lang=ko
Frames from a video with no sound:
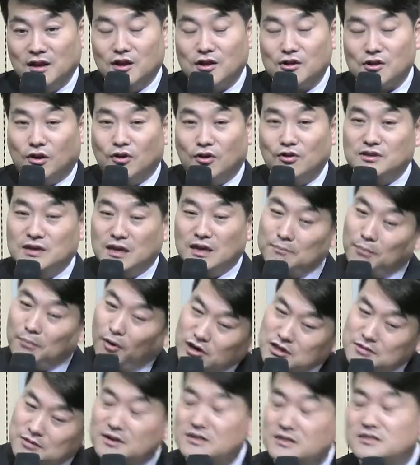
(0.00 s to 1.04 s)
거기에
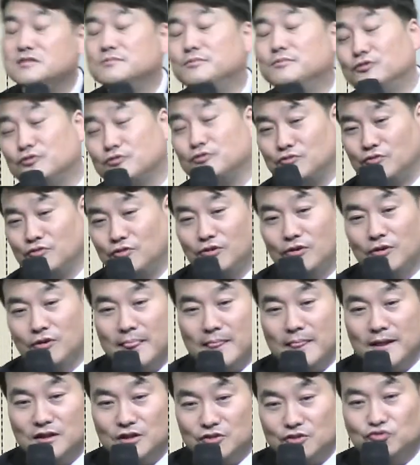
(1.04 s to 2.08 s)
머리만 집어넣고
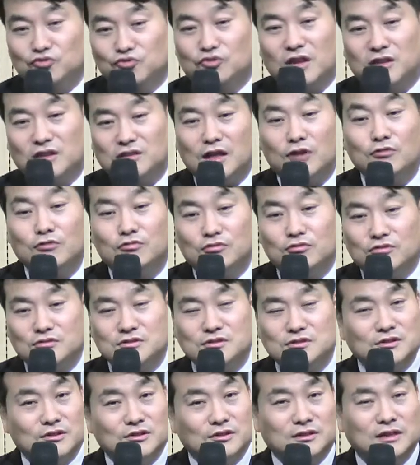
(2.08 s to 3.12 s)
죽겠다고 그러는 거예요.